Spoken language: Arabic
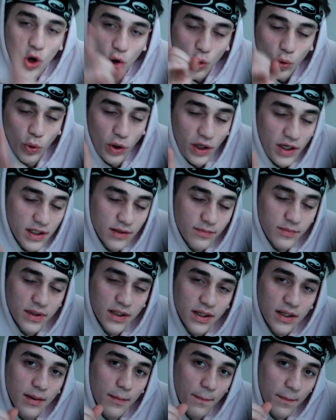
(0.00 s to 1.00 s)
وحلم
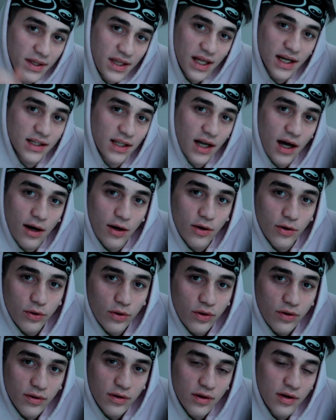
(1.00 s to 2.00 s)
بدك
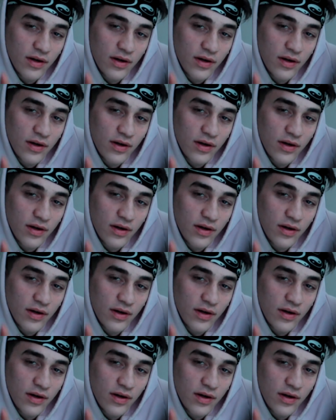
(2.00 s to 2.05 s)
تحققه